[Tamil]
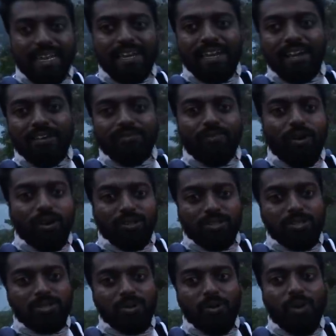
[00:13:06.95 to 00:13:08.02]
டெயில்
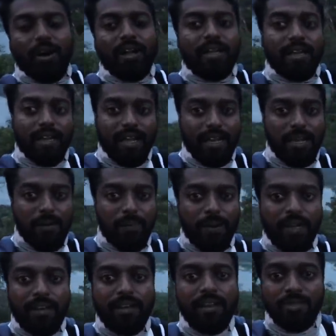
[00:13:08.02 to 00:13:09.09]
ஃபால்ஸ்னு சொல்லுவாங்க இங்கே நிறைய
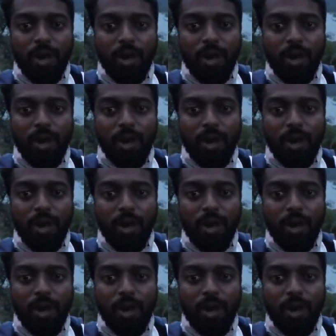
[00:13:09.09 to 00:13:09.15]
பேர்